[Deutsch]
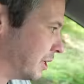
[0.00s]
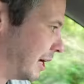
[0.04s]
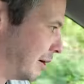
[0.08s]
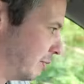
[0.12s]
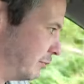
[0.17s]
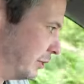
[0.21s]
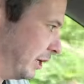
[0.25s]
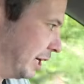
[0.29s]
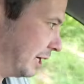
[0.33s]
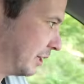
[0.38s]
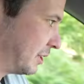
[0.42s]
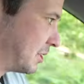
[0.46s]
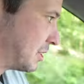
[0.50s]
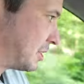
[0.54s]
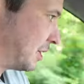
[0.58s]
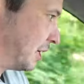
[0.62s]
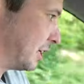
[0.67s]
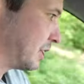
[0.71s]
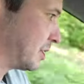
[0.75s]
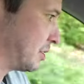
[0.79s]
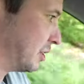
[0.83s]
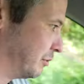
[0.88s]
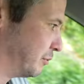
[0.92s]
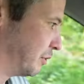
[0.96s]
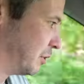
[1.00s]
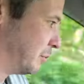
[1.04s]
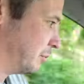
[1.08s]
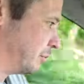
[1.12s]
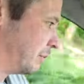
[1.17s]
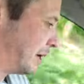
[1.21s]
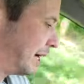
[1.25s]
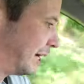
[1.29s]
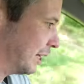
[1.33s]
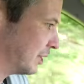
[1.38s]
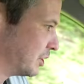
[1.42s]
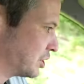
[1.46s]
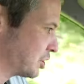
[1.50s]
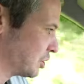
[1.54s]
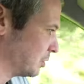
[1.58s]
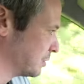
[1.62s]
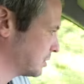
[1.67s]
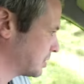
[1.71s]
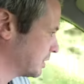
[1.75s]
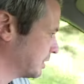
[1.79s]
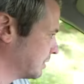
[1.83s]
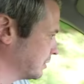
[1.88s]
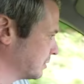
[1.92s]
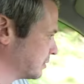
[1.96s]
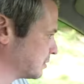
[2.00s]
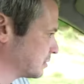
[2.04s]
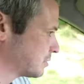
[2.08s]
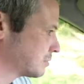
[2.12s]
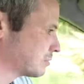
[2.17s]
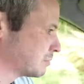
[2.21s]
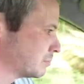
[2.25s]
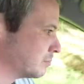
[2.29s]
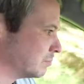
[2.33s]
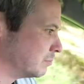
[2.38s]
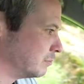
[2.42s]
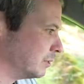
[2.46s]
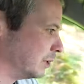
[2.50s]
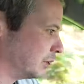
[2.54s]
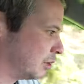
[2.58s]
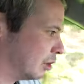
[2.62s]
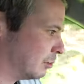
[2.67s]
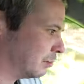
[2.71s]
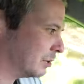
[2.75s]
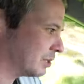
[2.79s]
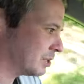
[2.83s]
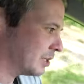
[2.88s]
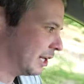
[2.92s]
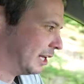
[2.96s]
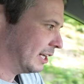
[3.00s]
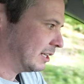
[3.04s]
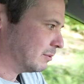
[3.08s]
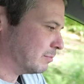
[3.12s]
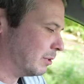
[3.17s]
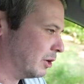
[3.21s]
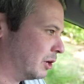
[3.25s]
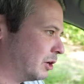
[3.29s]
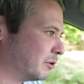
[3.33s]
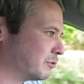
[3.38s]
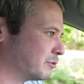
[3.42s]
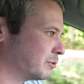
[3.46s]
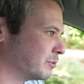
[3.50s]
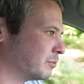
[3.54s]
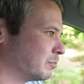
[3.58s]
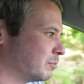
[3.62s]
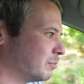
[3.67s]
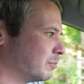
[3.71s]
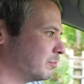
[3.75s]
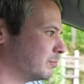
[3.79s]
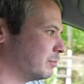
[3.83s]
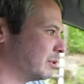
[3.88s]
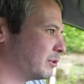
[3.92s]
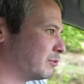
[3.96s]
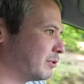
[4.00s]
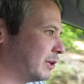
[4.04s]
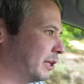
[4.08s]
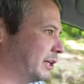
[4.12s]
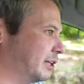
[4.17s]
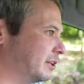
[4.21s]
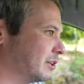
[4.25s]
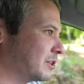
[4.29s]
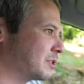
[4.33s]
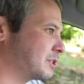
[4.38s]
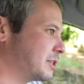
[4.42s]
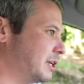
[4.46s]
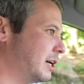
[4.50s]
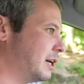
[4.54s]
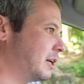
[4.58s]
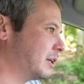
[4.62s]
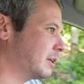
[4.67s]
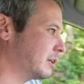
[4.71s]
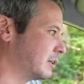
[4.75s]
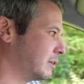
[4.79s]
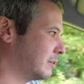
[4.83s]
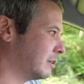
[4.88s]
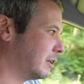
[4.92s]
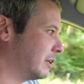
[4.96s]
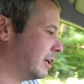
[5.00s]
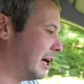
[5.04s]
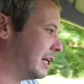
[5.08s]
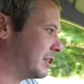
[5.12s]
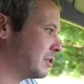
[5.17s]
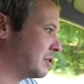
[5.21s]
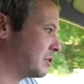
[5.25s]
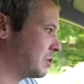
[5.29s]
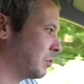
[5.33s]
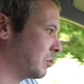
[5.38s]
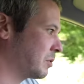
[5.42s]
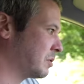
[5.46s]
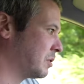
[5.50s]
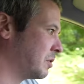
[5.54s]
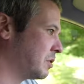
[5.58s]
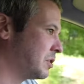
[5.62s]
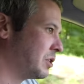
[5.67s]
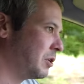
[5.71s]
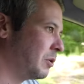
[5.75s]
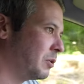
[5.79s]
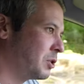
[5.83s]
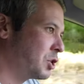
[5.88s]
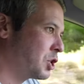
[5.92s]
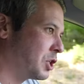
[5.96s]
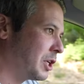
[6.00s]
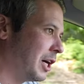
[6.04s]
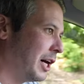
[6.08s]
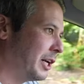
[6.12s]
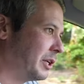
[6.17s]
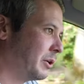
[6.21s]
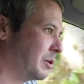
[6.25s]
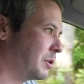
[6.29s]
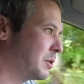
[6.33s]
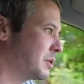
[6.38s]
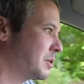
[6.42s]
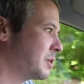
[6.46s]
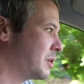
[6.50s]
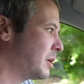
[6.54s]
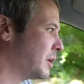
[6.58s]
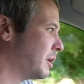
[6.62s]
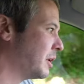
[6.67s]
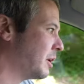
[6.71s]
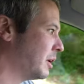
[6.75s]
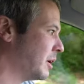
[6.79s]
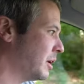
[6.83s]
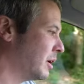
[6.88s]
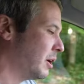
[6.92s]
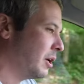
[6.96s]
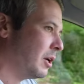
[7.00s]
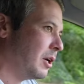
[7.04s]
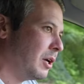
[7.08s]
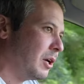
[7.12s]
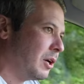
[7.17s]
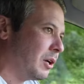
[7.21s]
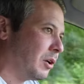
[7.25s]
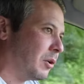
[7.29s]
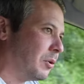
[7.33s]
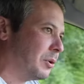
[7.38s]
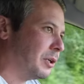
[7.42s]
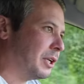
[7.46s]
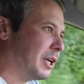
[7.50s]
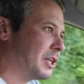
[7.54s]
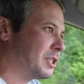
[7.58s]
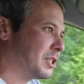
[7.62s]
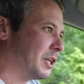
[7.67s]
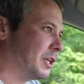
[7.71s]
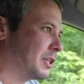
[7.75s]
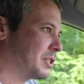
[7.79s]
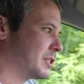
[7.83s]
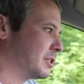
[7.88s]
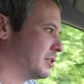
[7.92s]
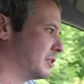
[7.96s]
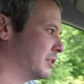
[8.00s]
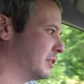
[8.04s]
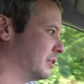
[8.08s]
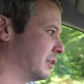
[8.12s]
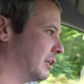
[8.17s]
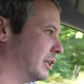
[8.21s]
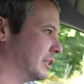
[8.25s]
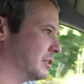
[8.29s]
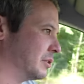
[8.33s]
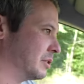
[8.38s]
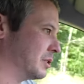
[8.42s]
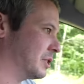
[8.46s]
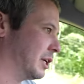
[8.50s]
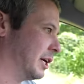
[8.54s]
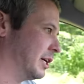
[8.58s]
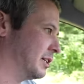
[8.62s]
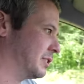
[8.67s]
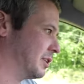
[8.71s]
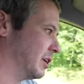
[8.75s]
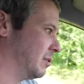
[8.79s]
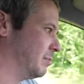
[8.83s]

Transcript: da haben wir halt gesagt, vom Artenschutz aus, wir kommen das halten mal offen, wir pflegen das nach. Also Sukzessionsstadius runtersetzen. Also das heißt